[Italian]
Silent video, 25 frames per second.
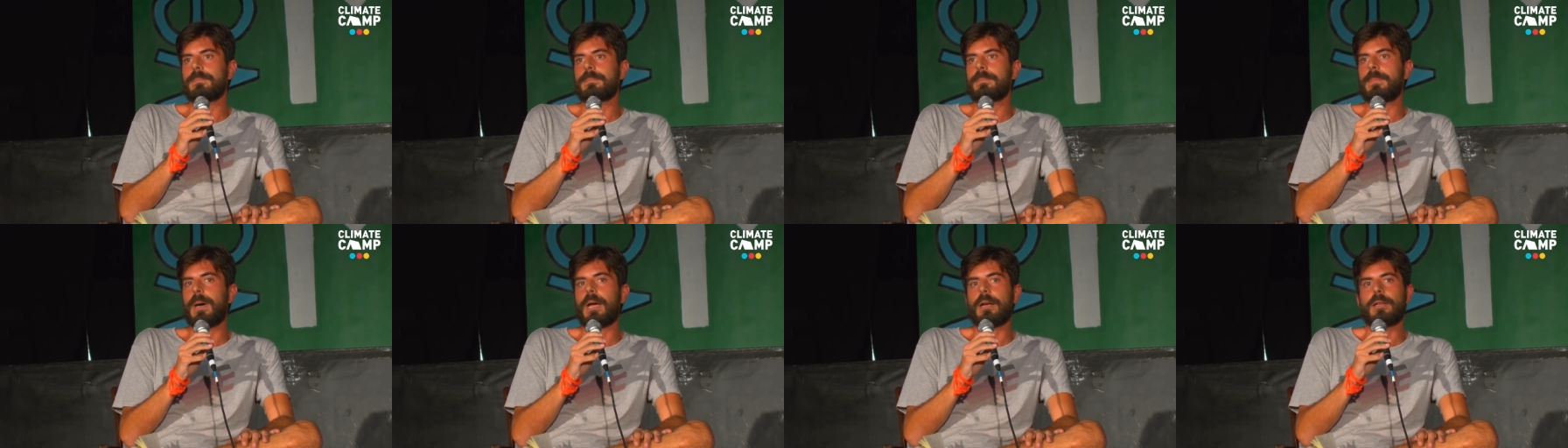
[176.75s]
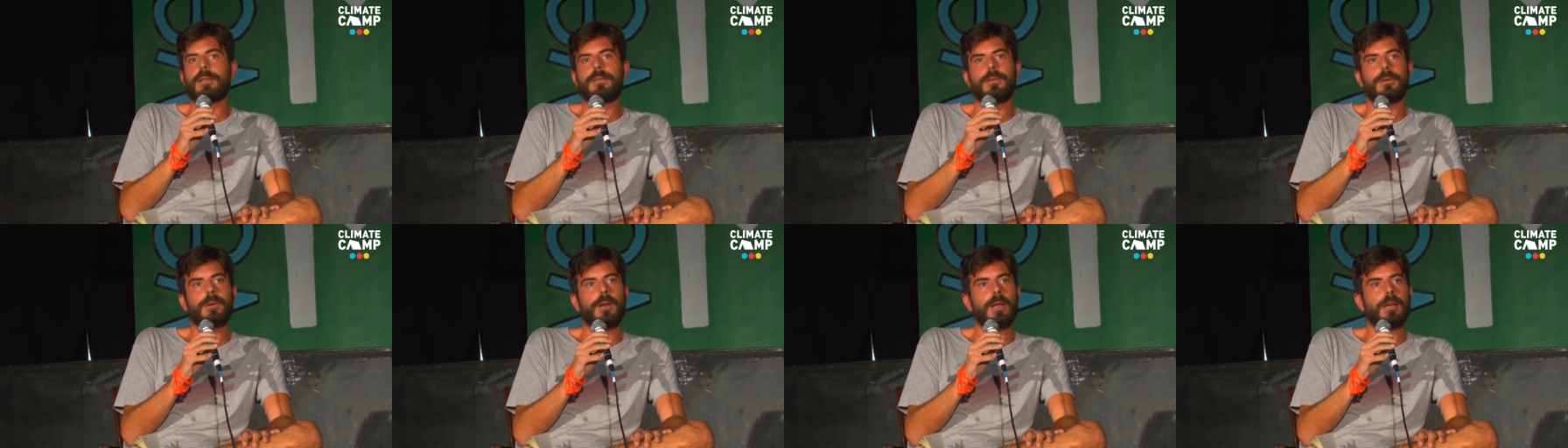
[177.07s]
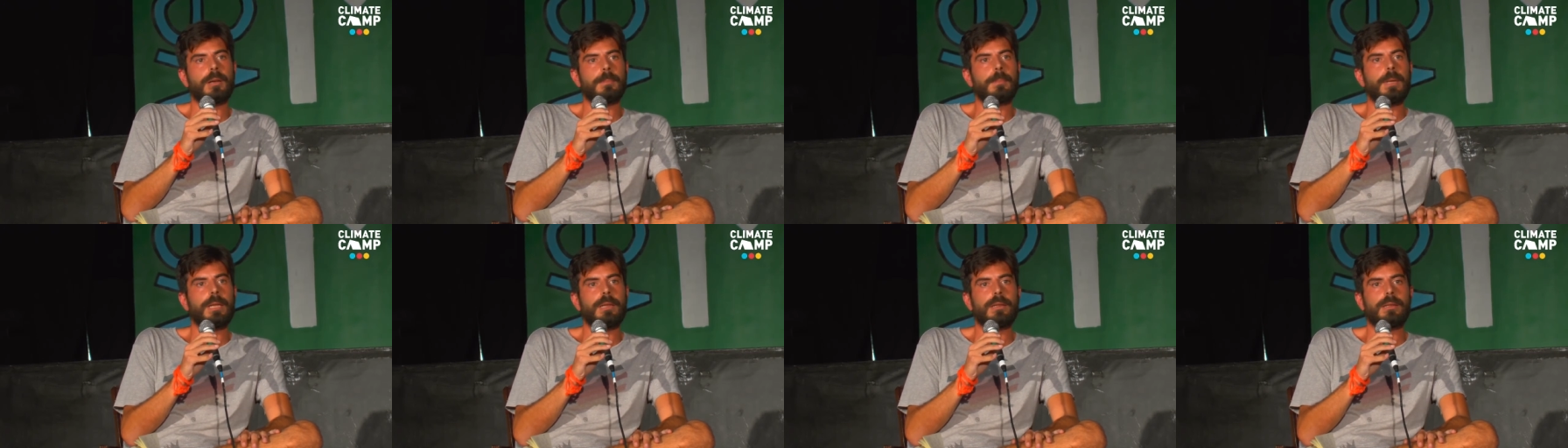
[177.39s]

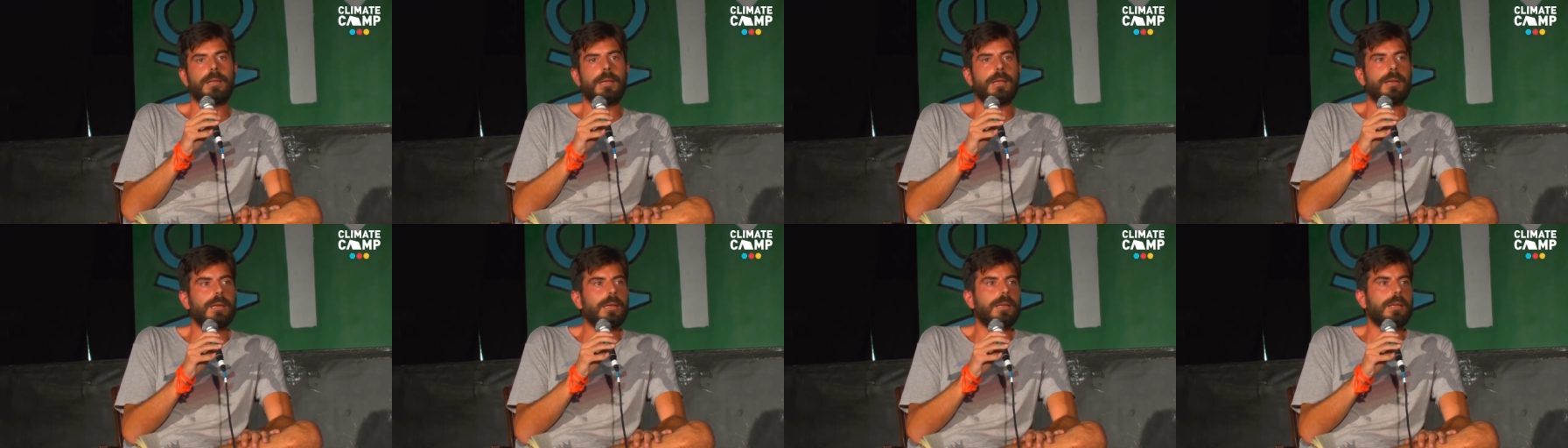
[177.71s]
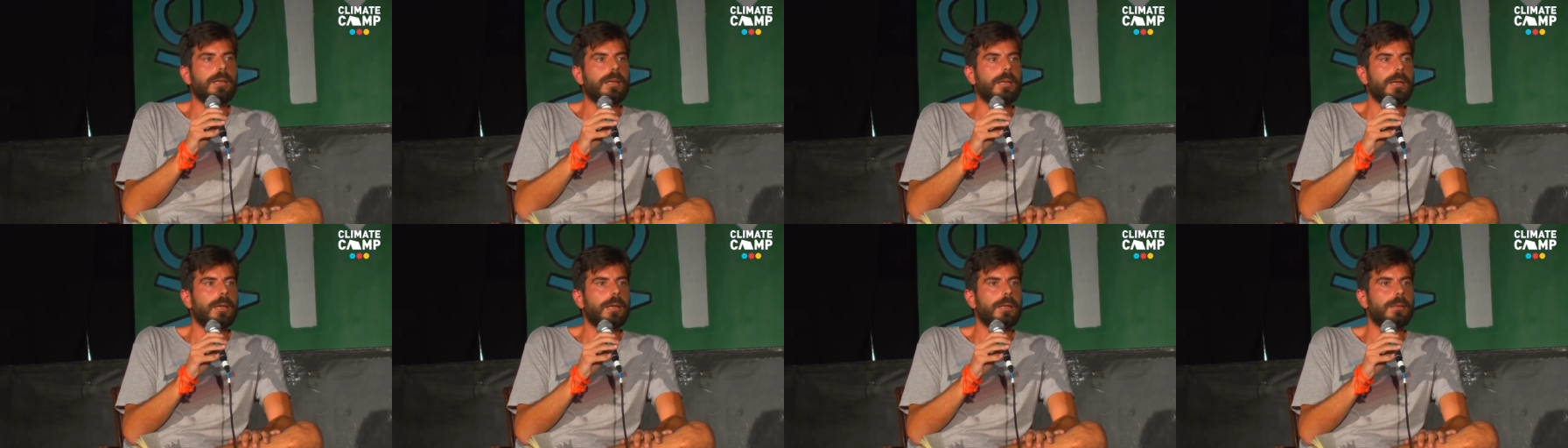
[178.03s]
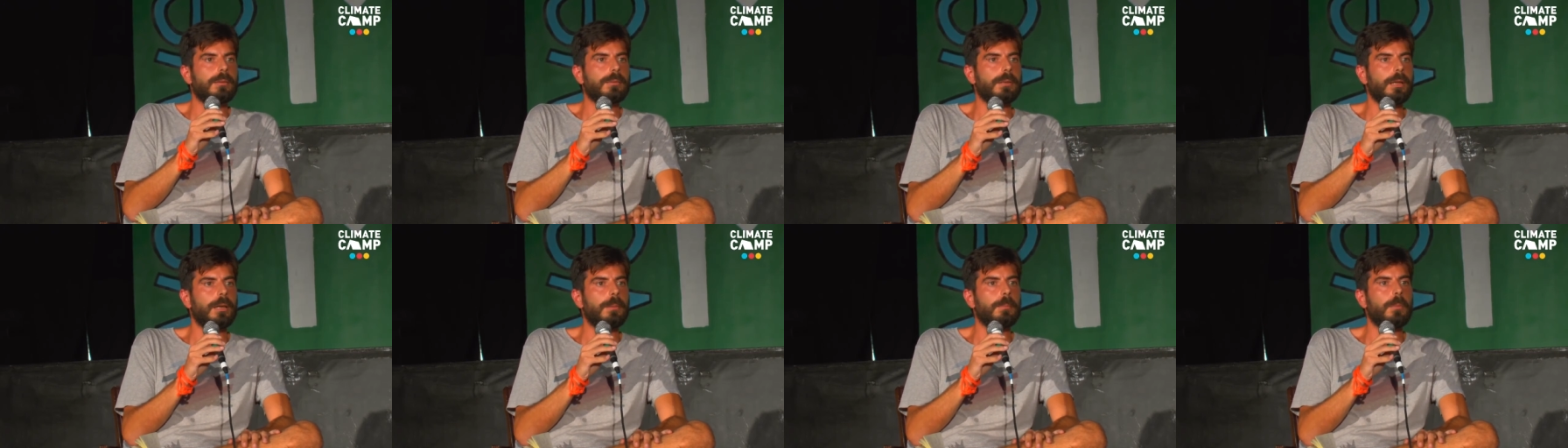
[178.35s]
particolarmente ricche
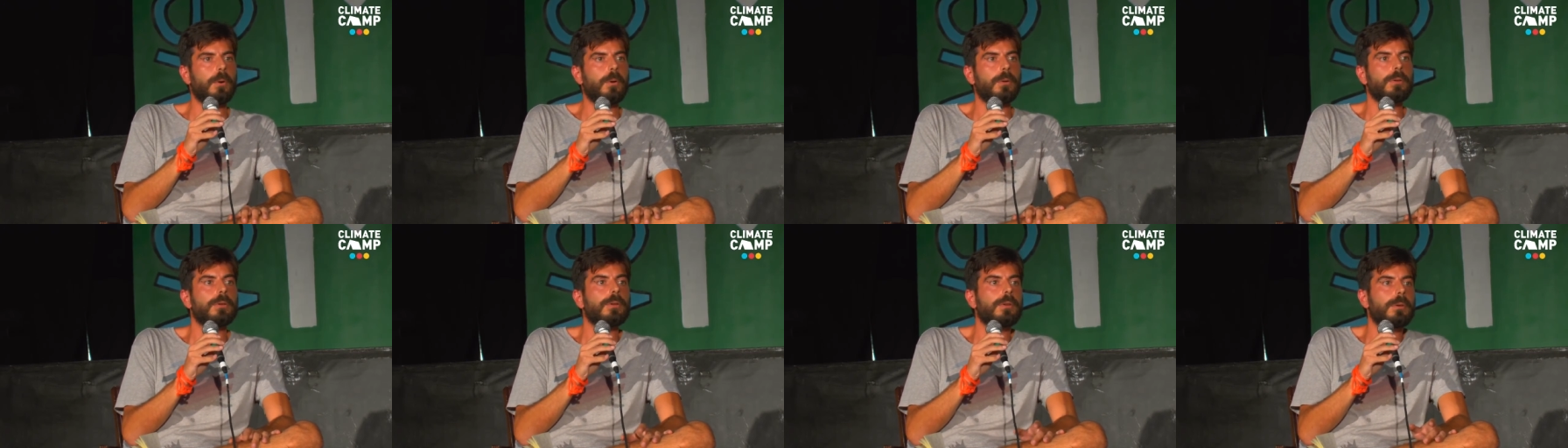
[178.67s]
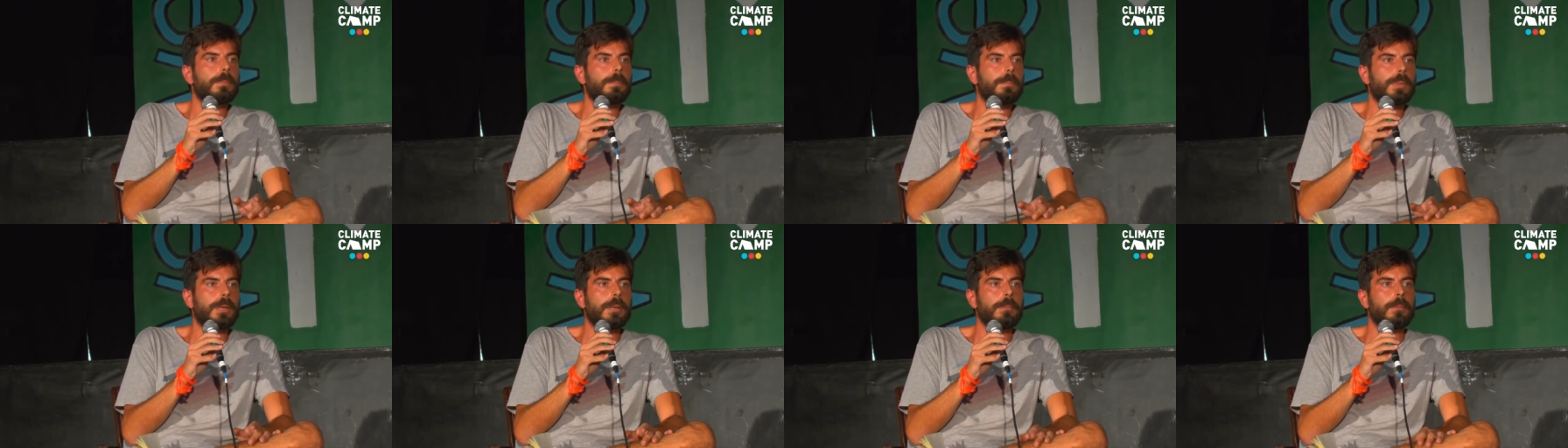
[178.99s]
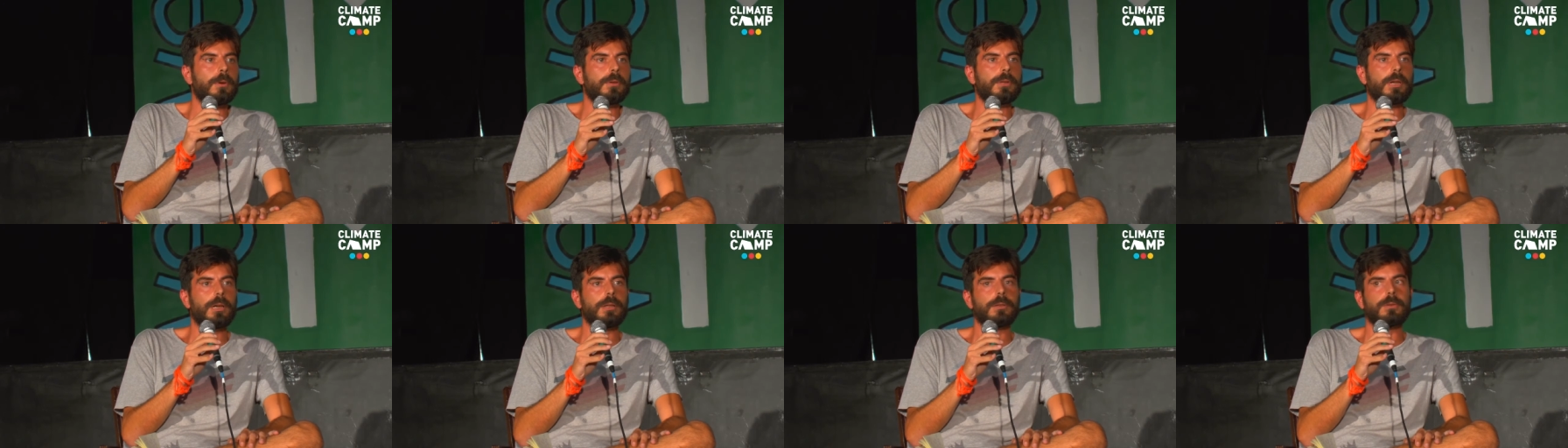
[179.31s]
del mondo,
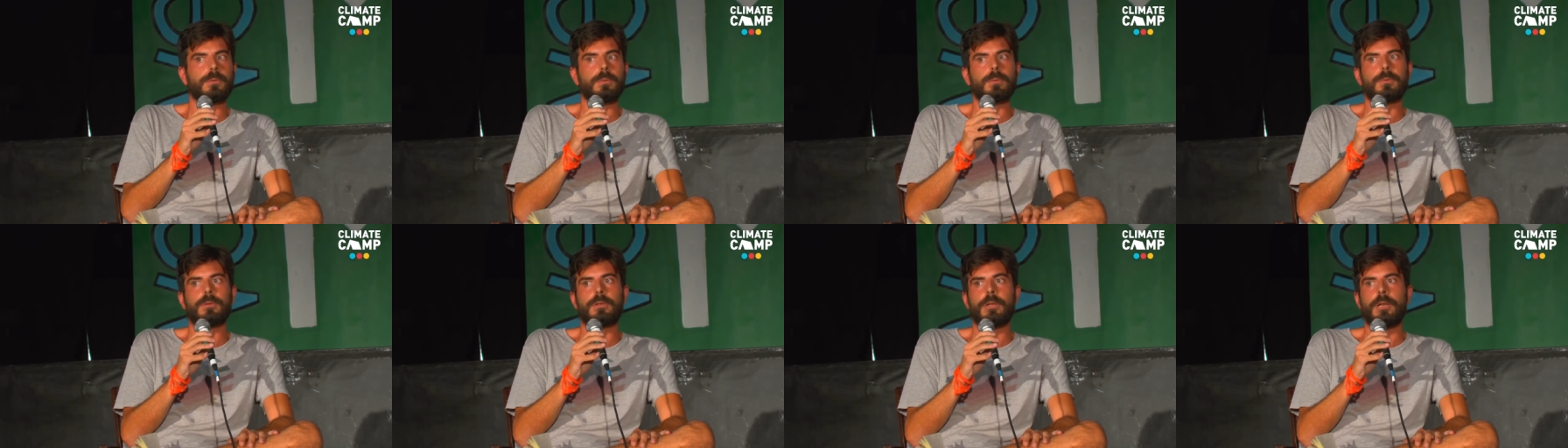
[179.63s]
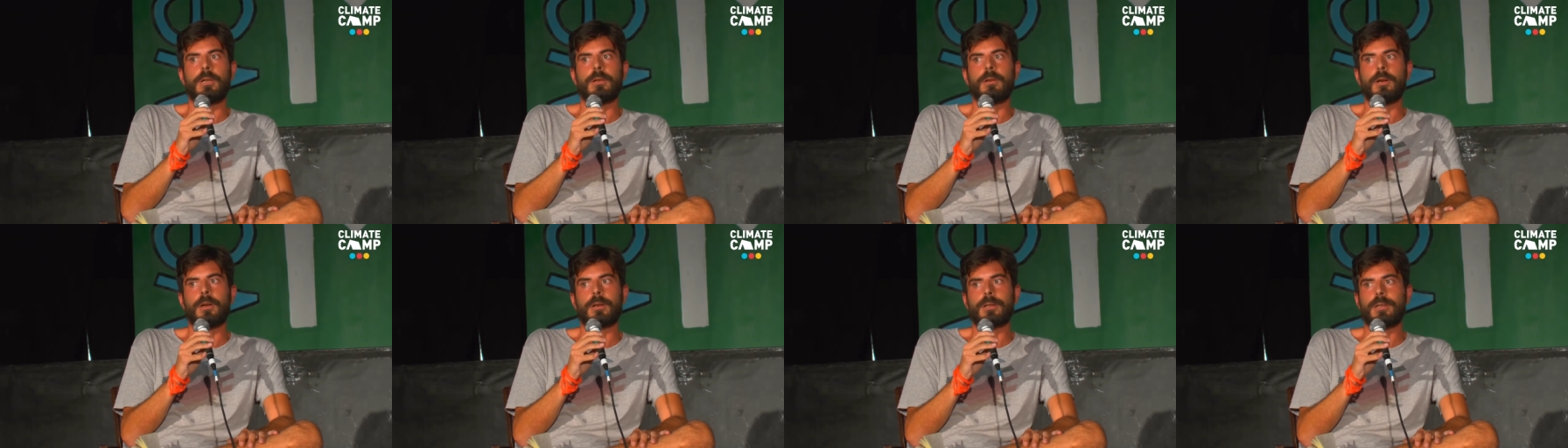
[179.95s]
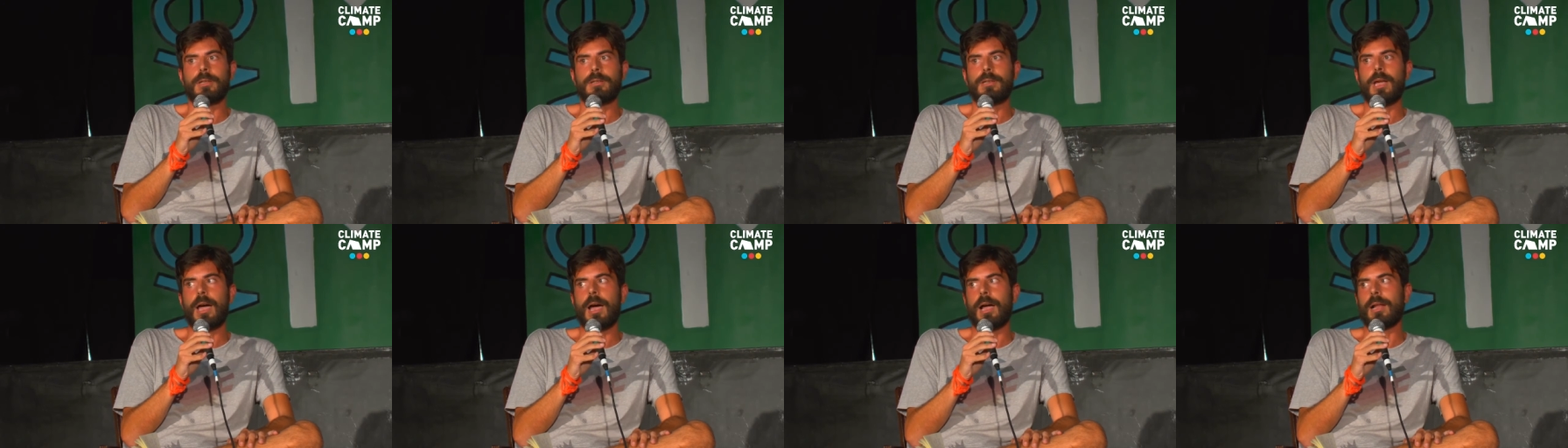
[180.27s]
primo tra tutti il nord
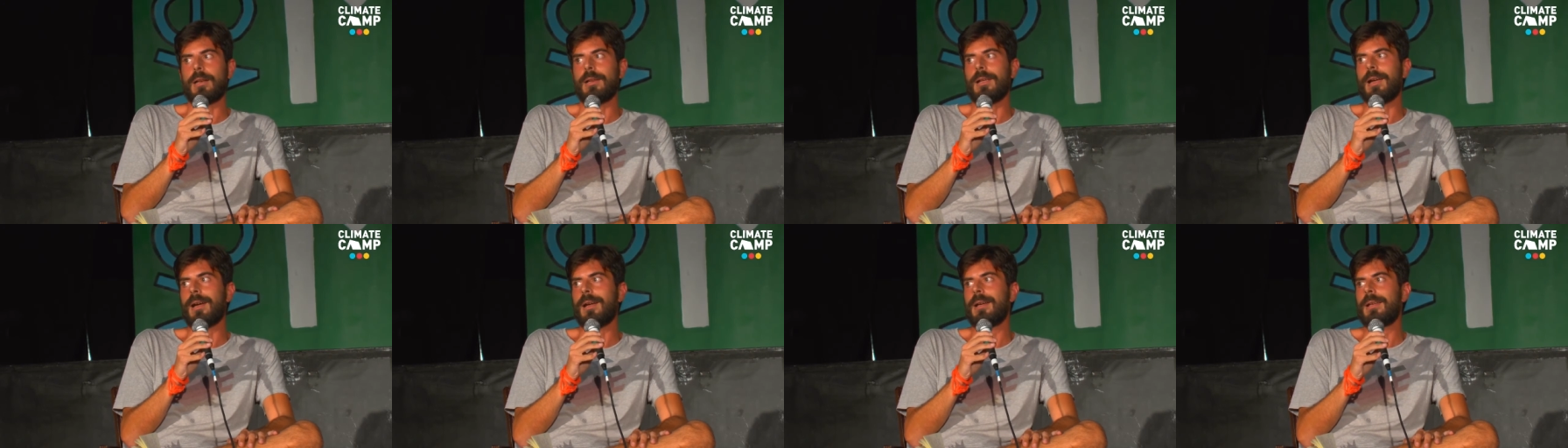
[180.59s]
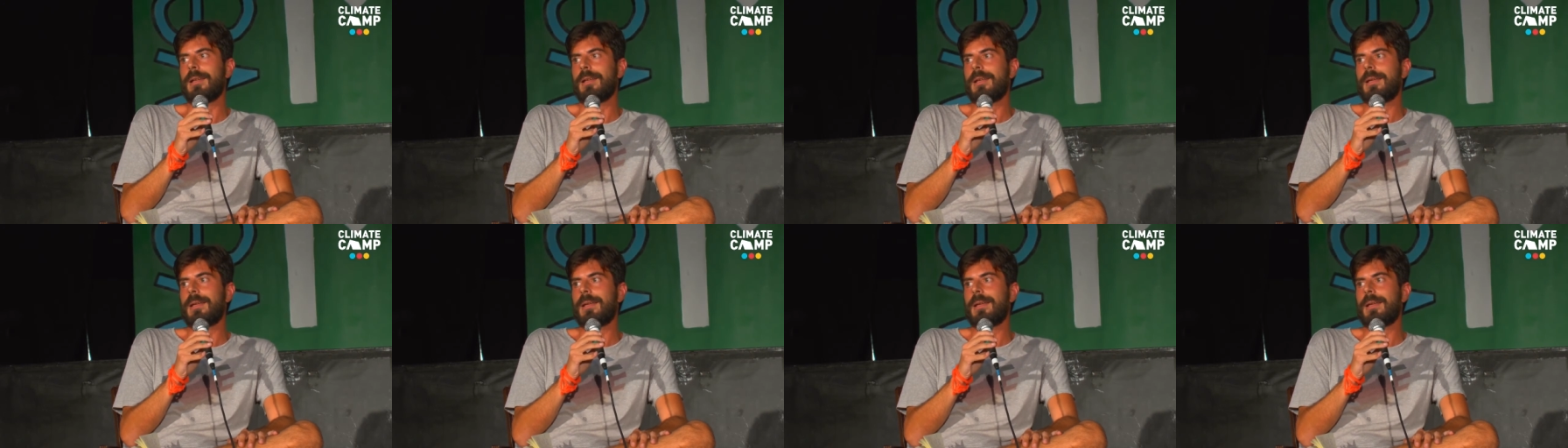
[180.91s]
Italia.